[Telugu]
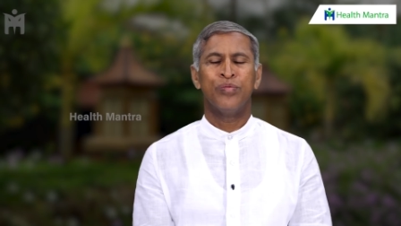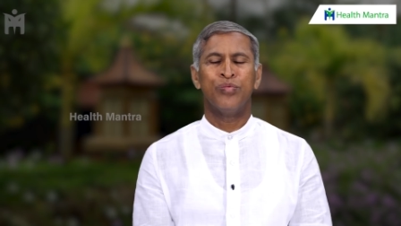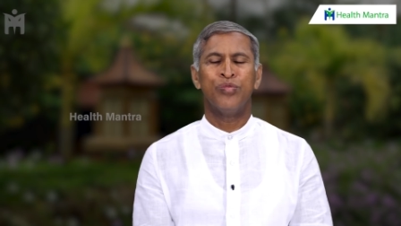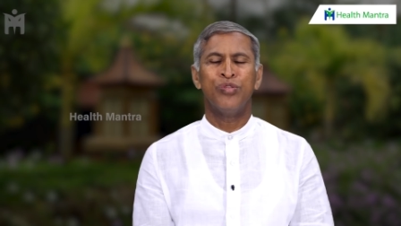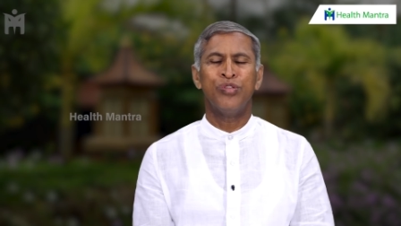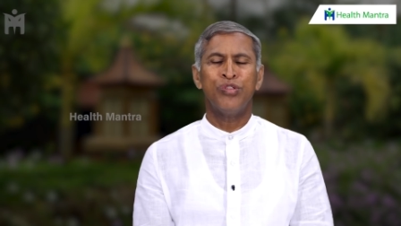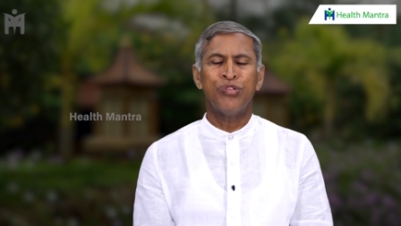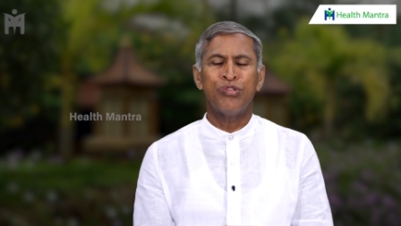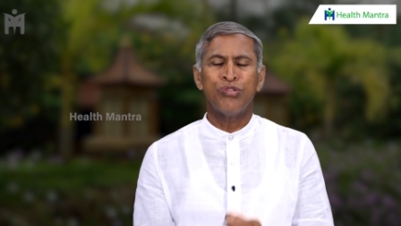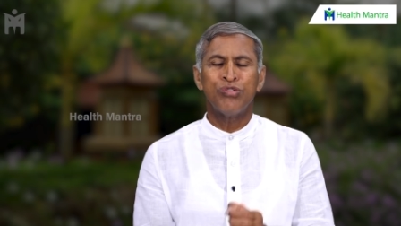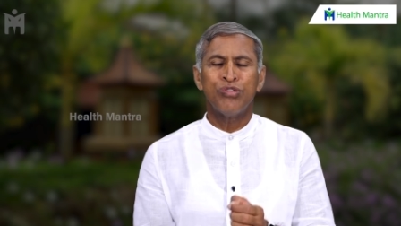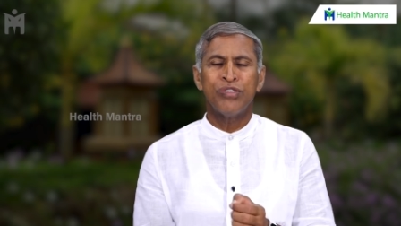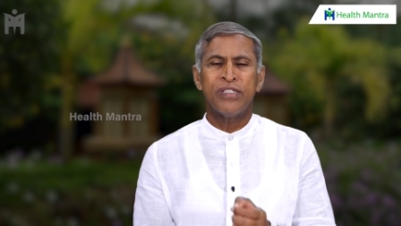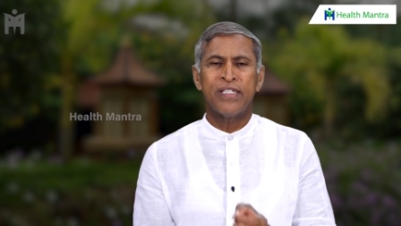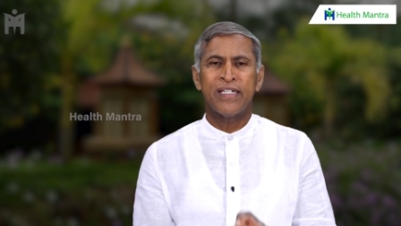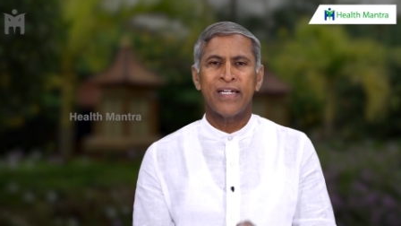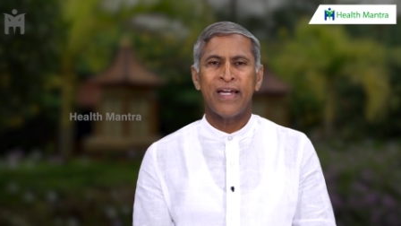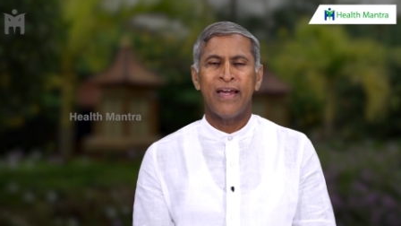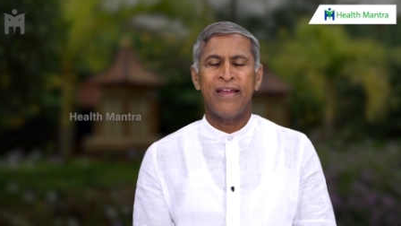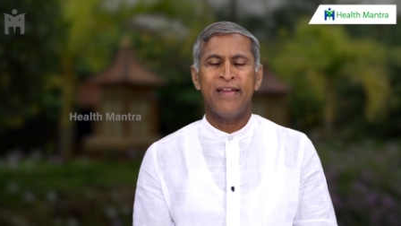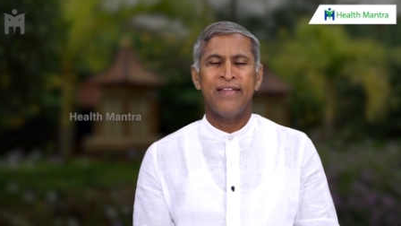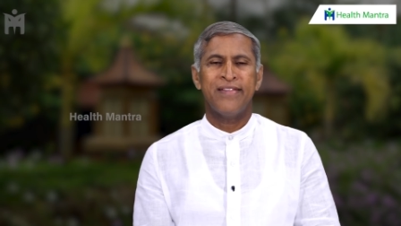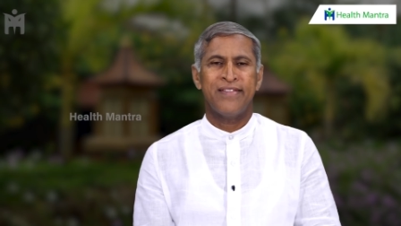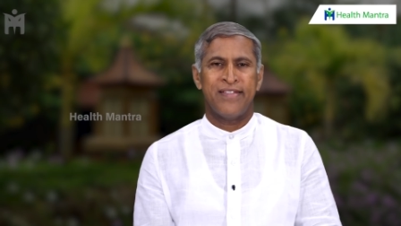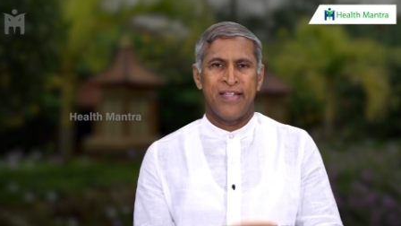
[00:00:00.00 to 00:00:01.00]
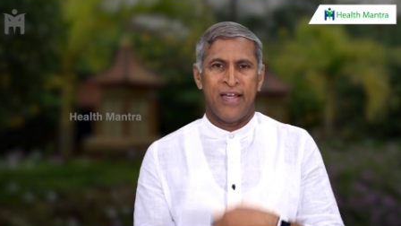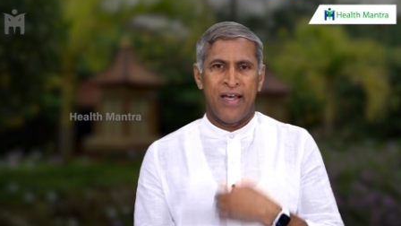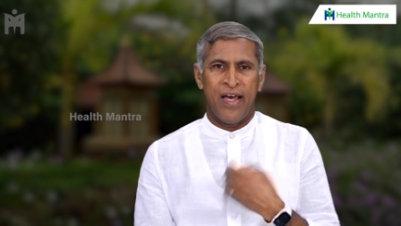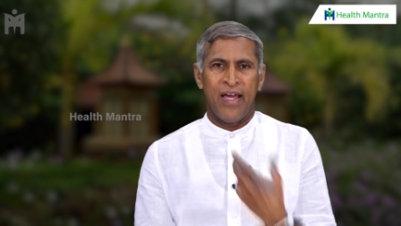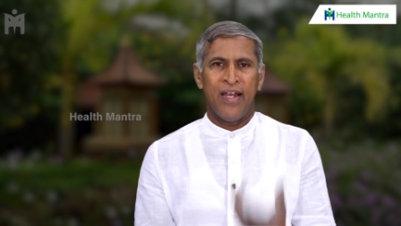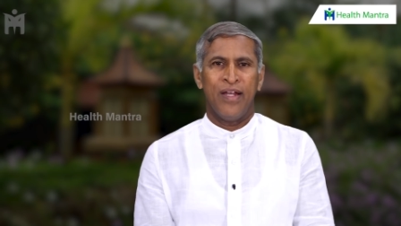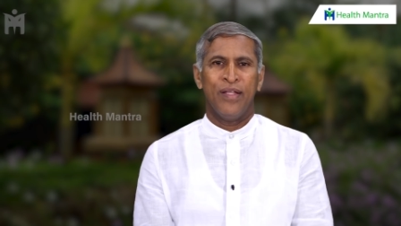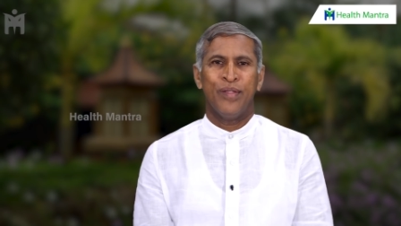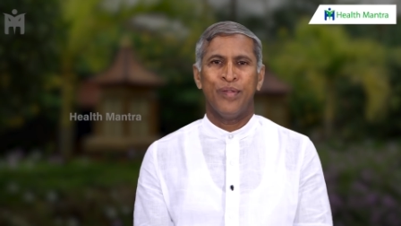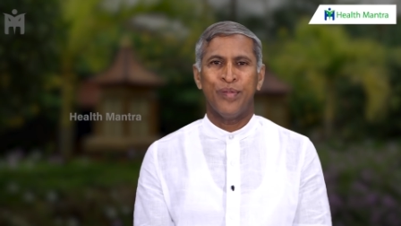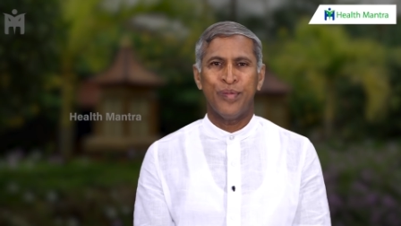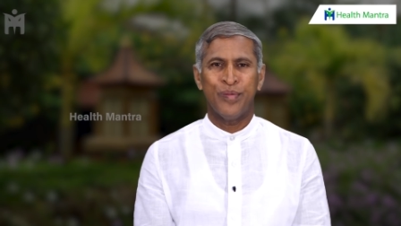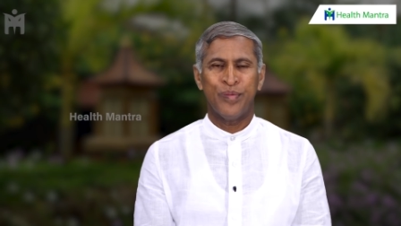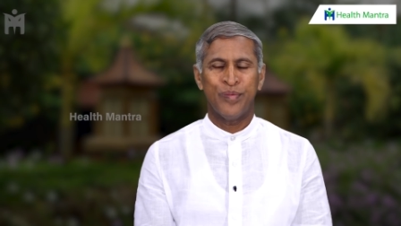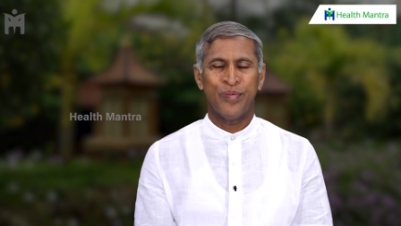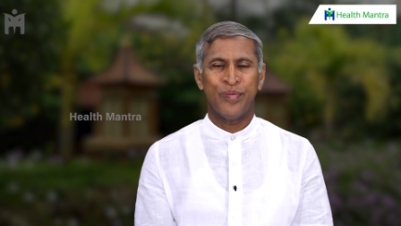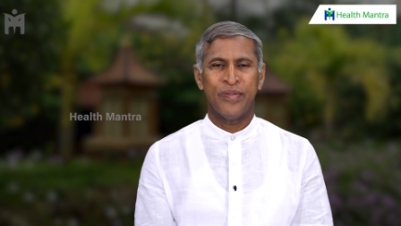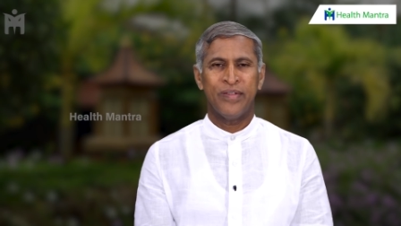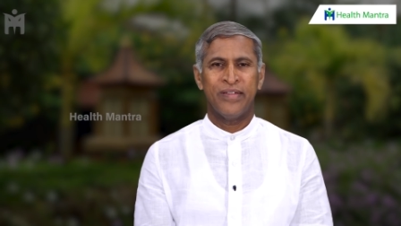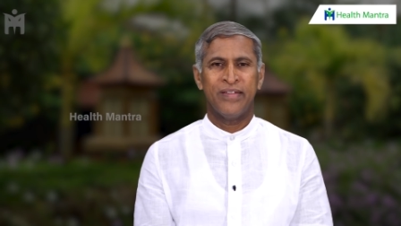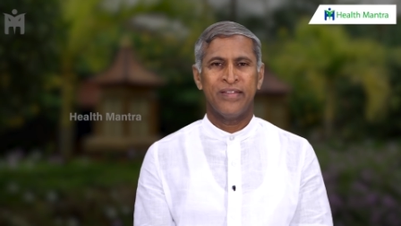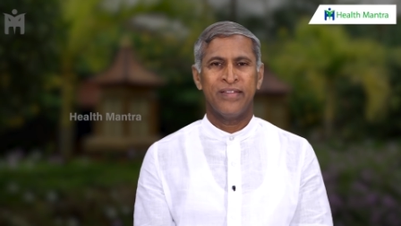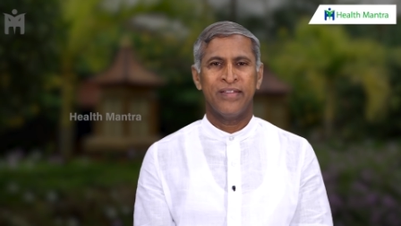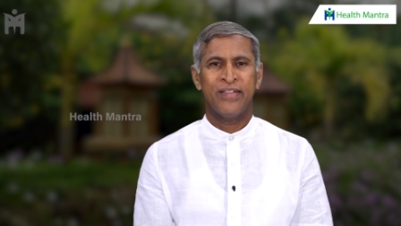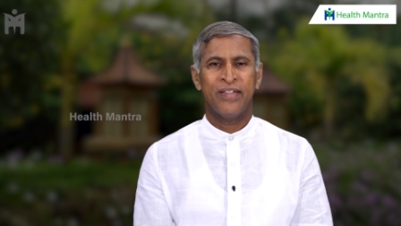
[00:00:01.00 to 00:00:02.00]
ఉంటుంది కానీ చాలదు
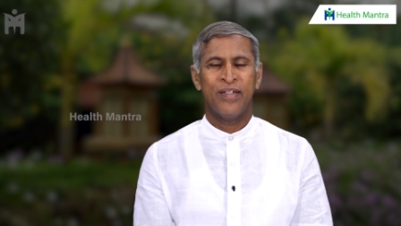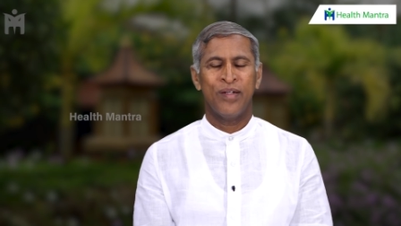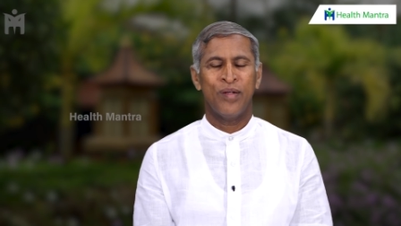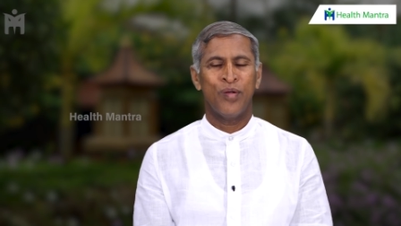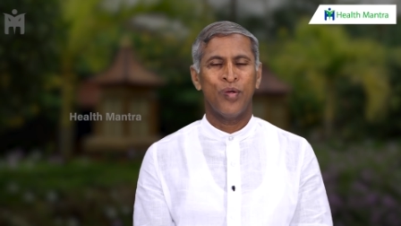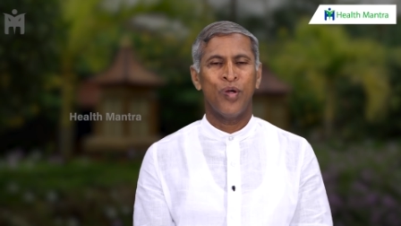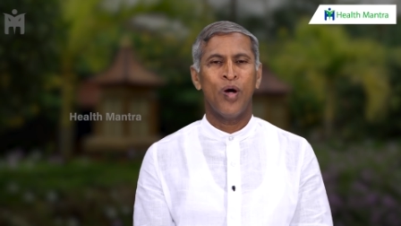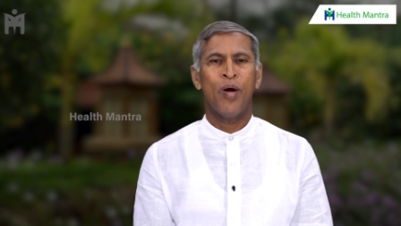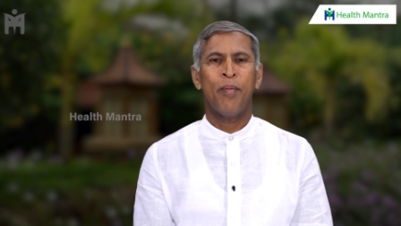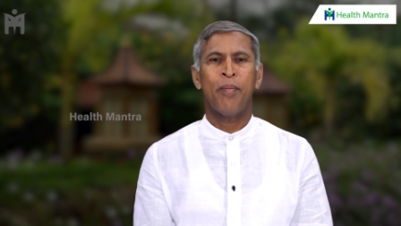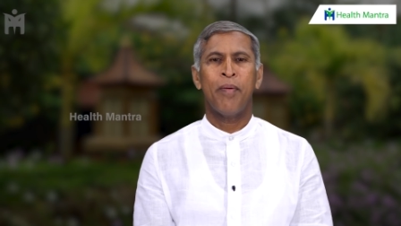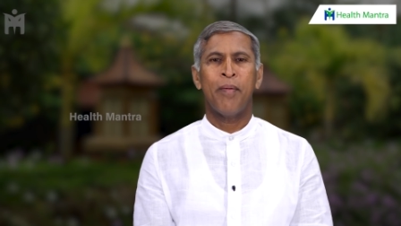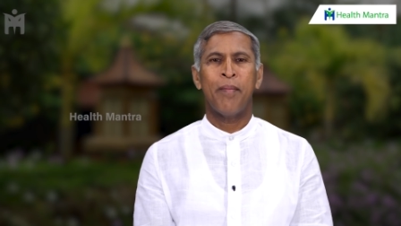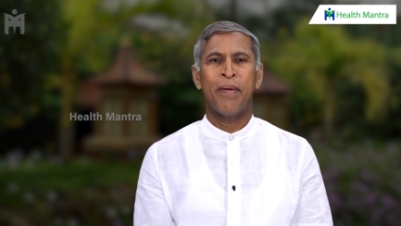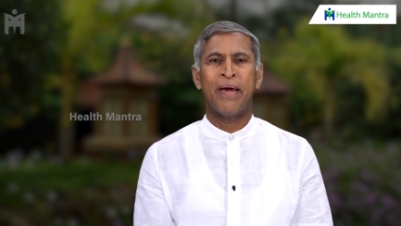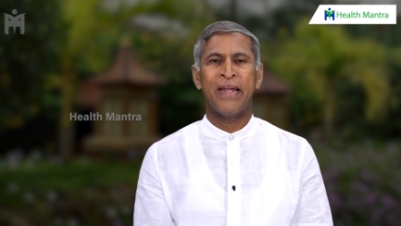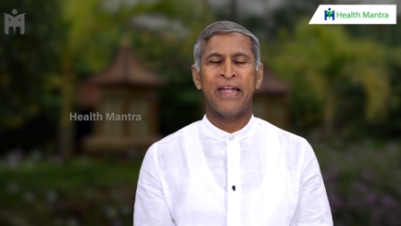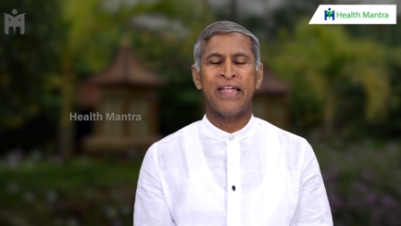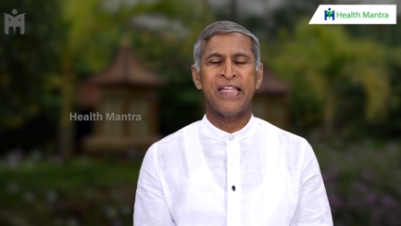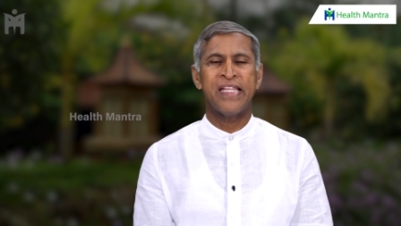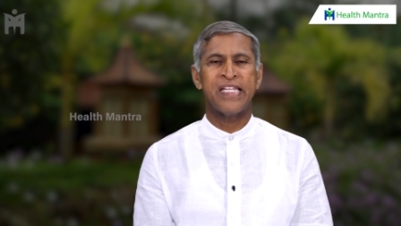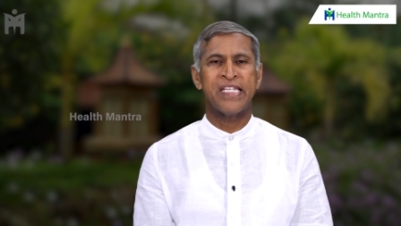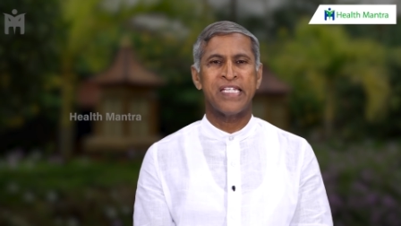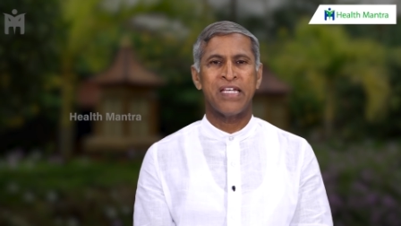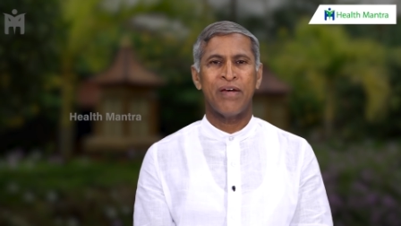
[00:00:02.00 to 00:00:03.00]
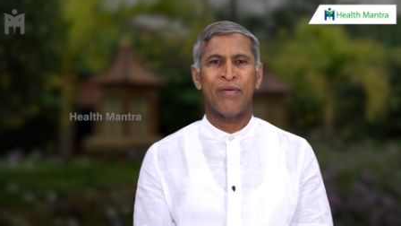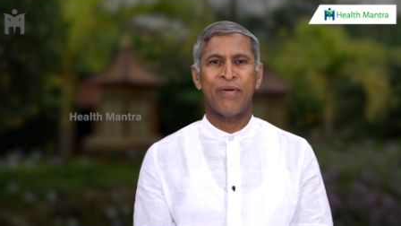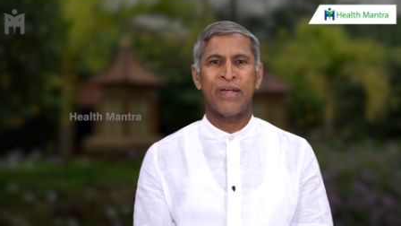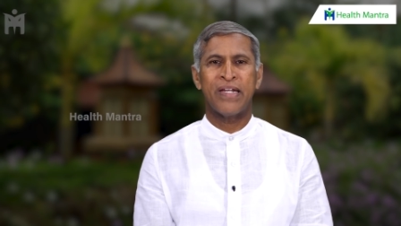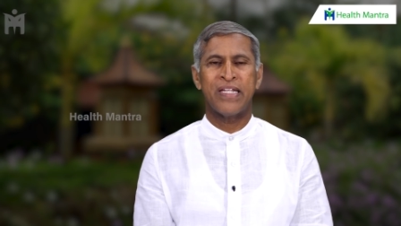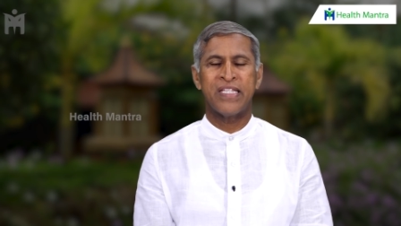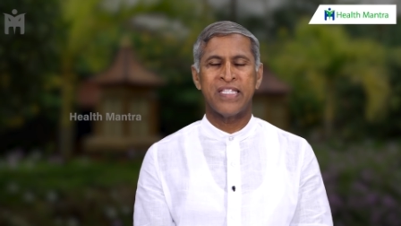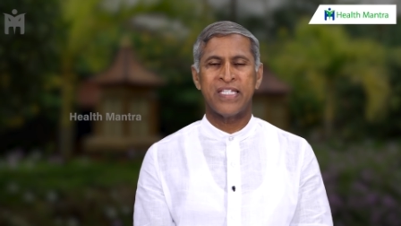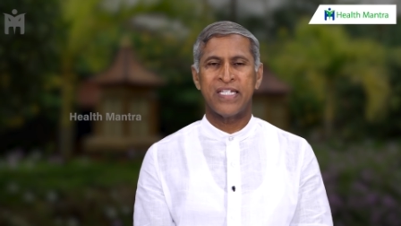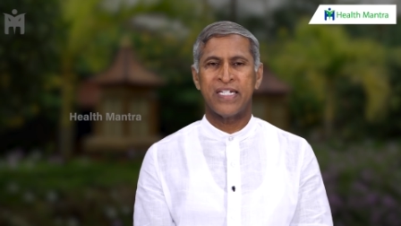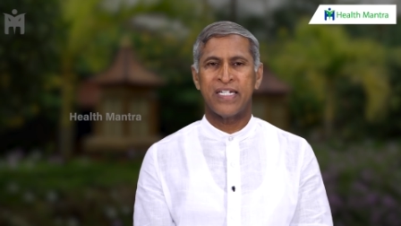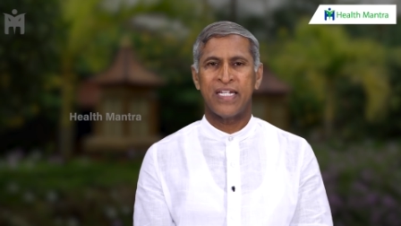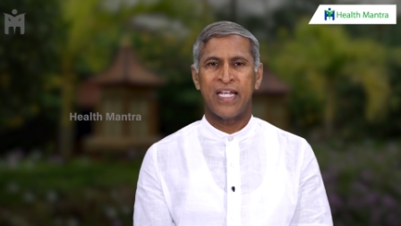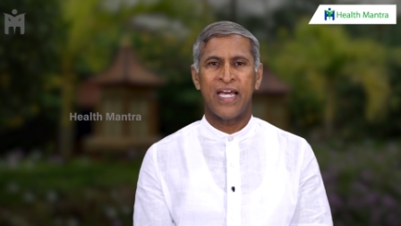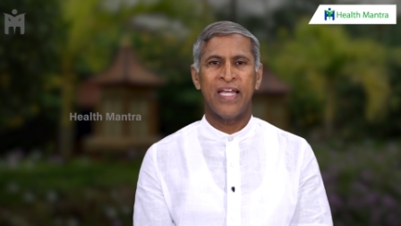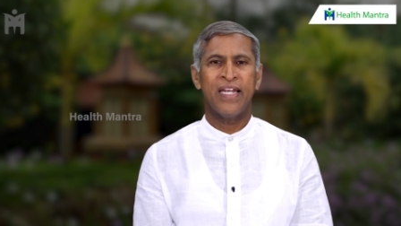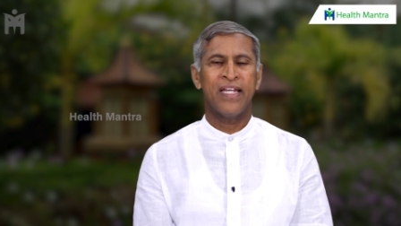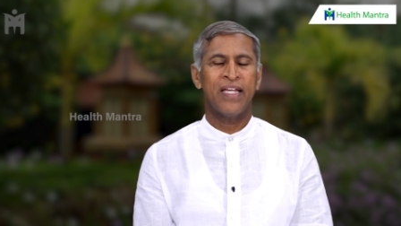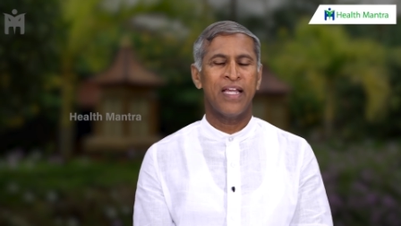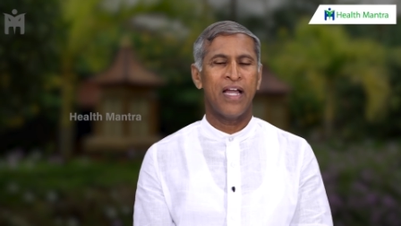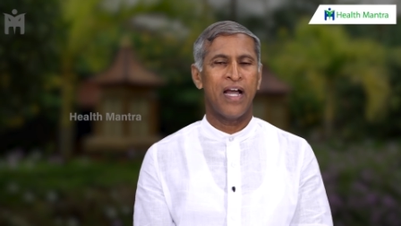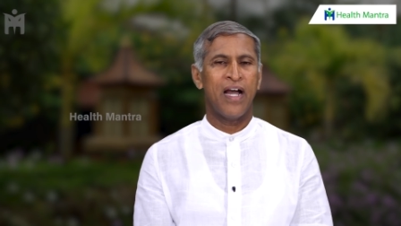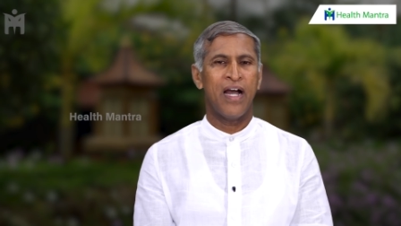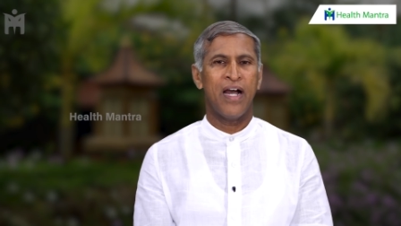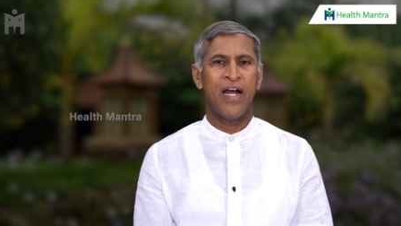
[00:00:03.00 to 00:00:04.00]
లోపం అనేది
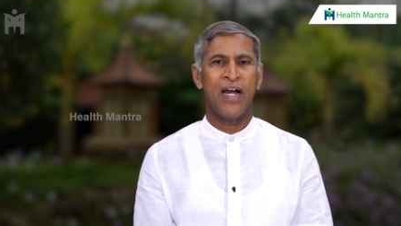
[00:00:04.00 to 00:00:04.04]
సవరించటానికి